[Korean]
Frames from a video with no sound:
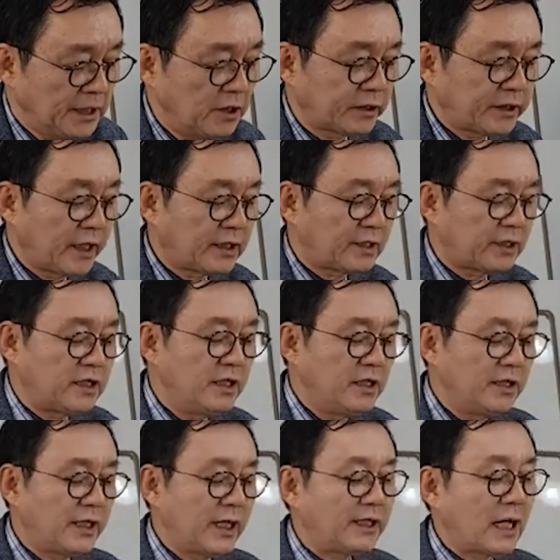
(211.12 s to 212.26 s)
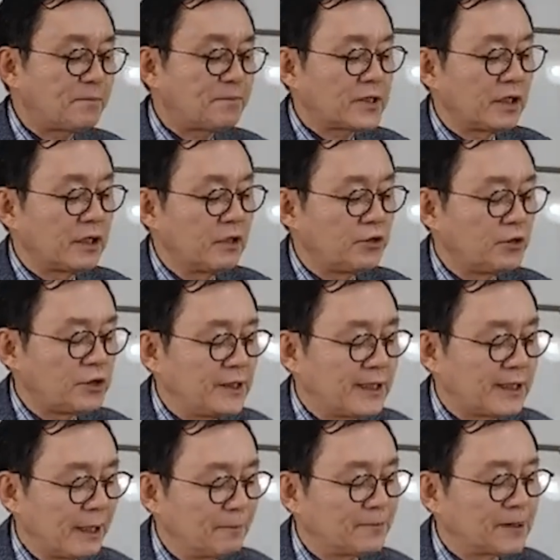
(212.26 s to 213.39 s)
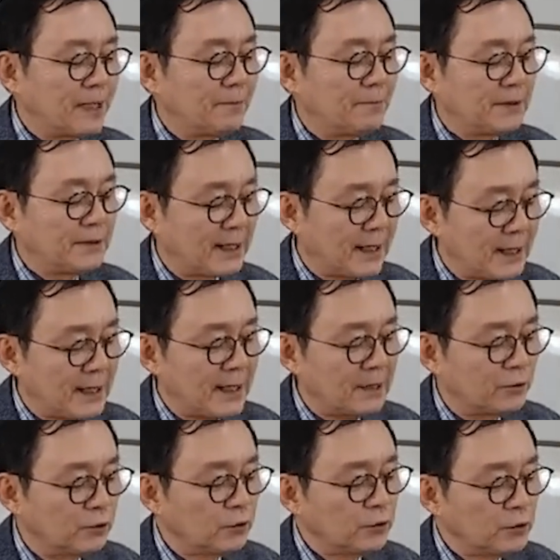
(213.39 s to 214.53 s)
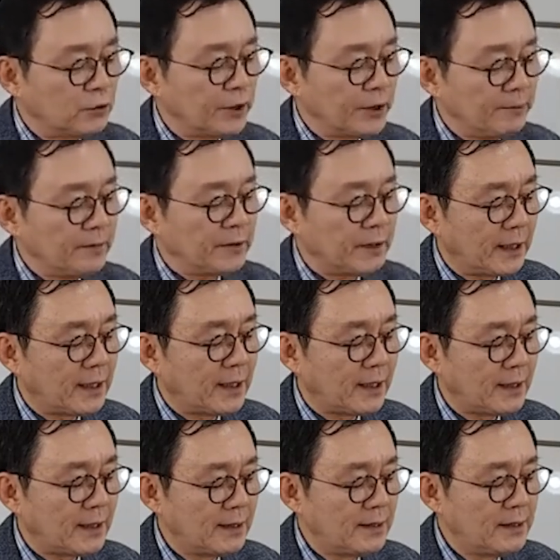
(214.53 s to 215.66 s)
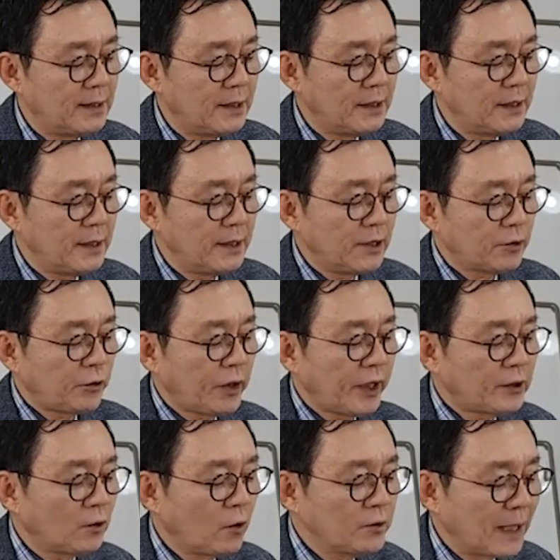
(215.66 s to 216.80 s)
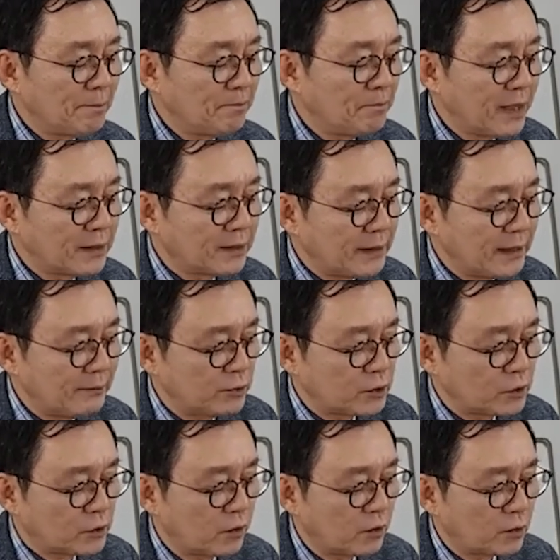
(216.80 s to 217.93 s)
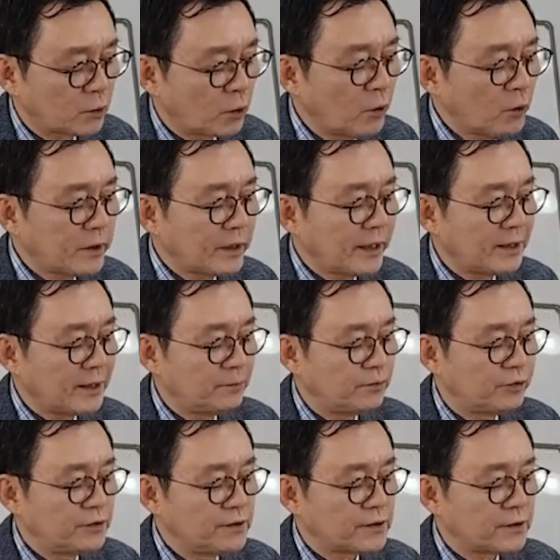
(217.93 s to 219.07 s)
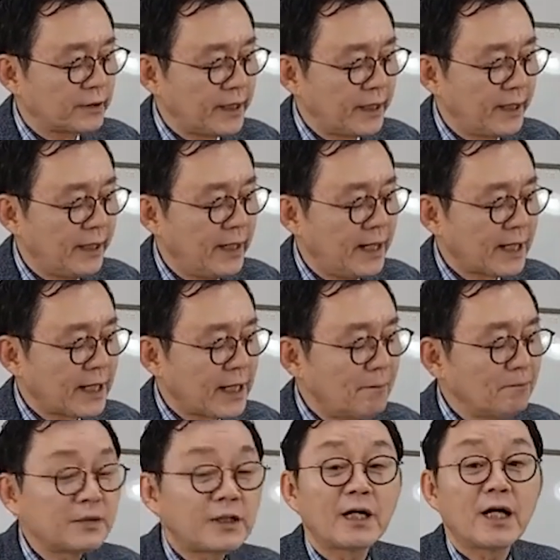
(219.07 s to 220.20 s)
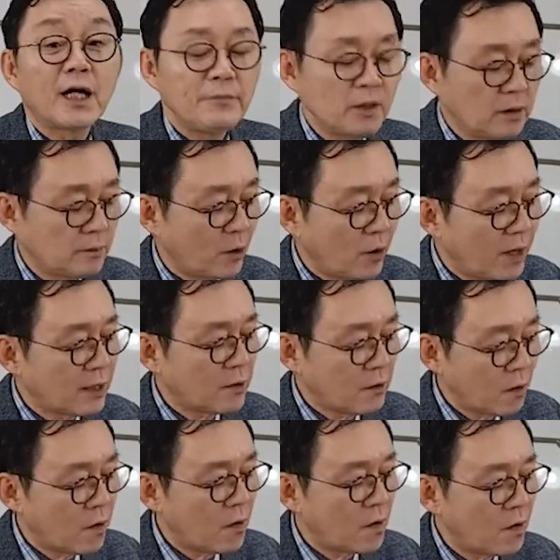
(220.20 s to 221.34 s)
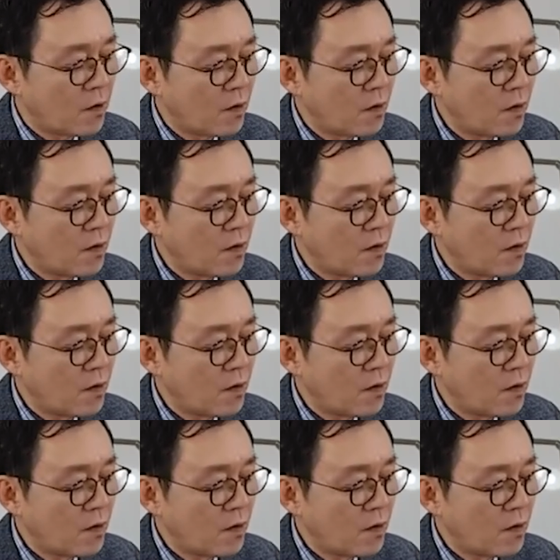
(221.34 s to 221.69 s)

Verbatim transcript: 이렇게 길게 답장을 주시니 감사합니다. 누구누구입니다. 쾌도 난마 때부터 통쾌한 분석에 감탄하며 보았고